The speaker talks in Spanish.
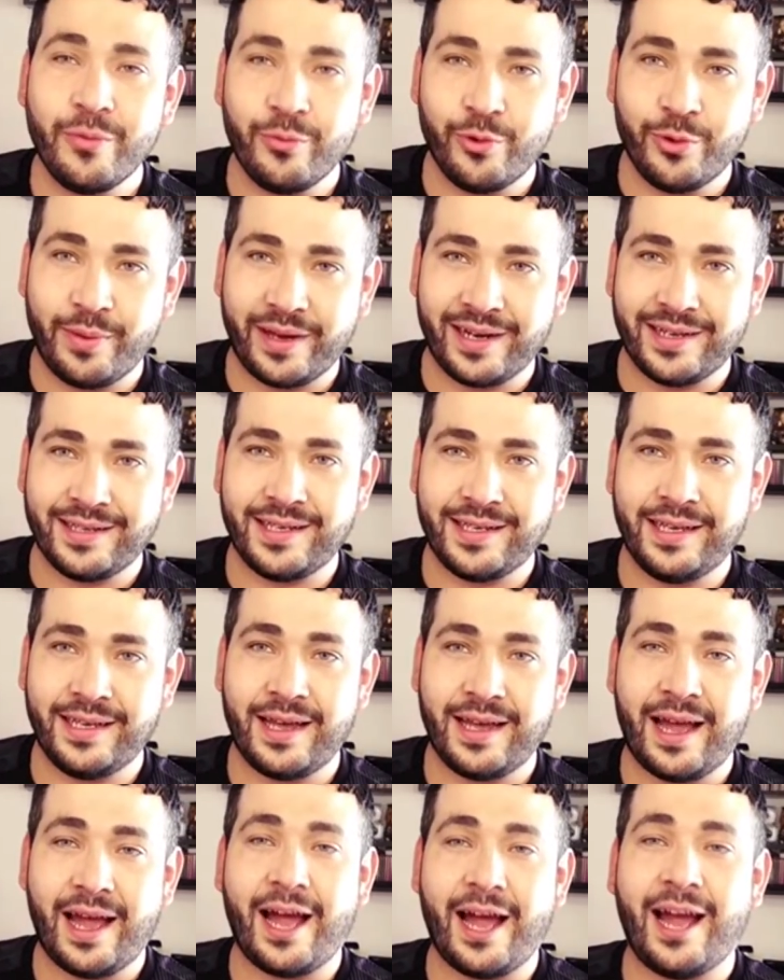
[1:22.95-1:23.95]
muy
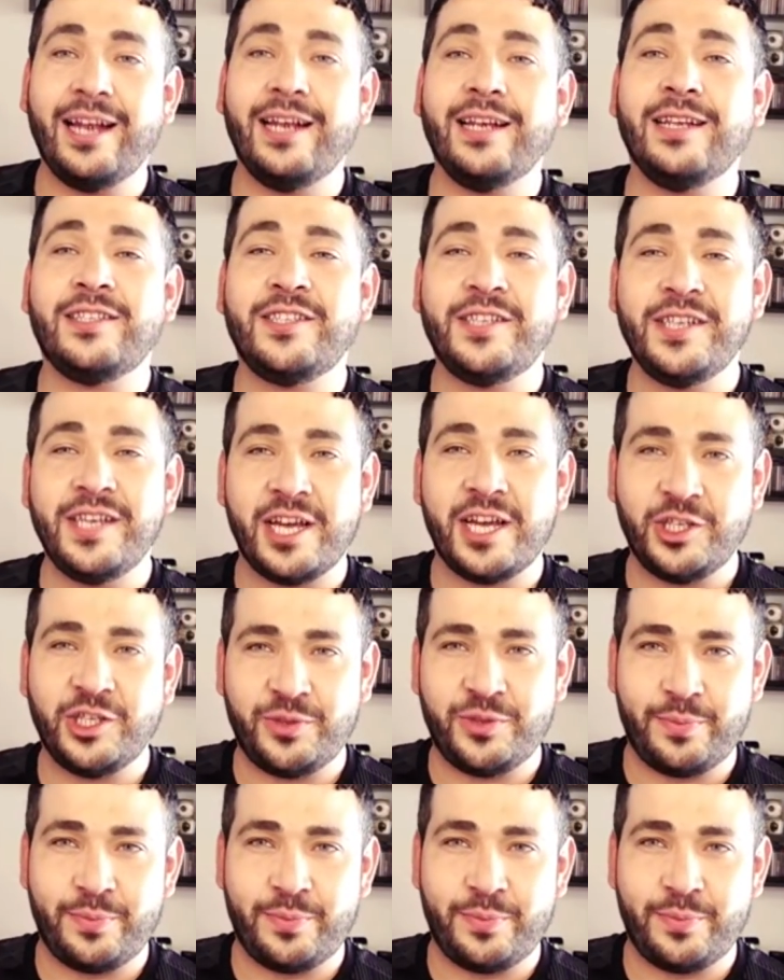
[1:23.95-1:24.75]
parecida al CH